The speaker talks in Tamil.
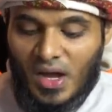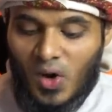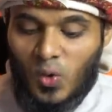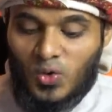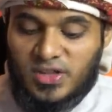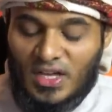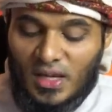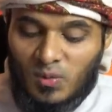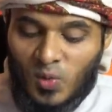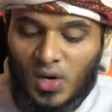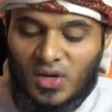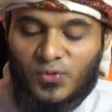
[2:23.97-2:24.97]
அவு
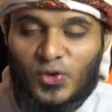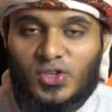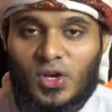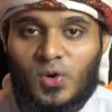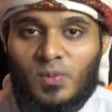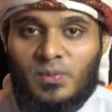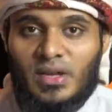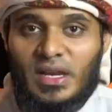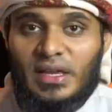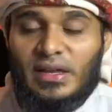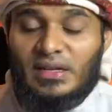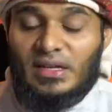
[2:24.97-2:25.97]
தலமு அன்புசகும்
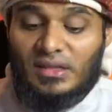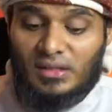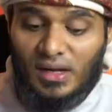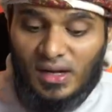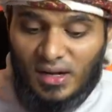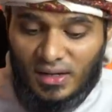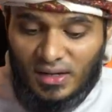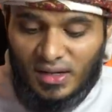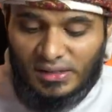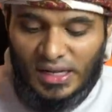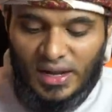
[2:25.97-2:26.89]
இல்லை என்றால் தங்களுக்கு